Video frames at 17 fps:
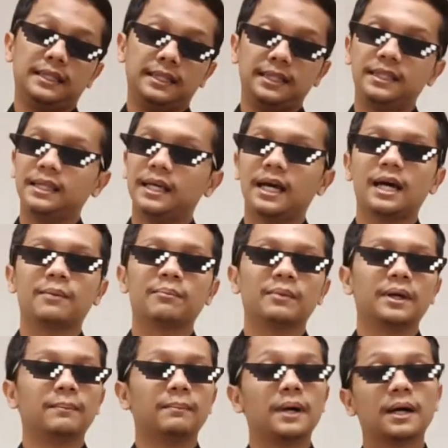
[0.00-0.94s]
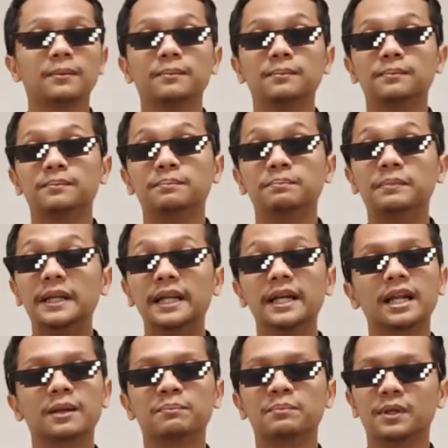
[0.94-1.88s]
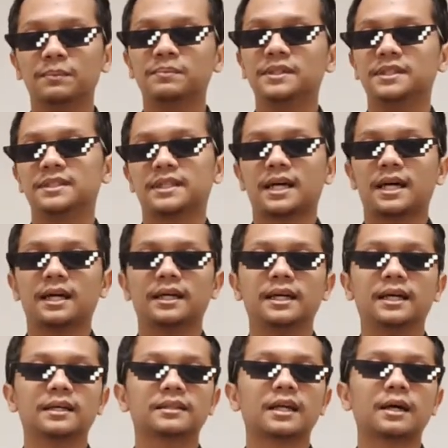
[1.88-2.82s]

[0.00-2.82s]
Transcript: Iya, memang benar berbisa ya,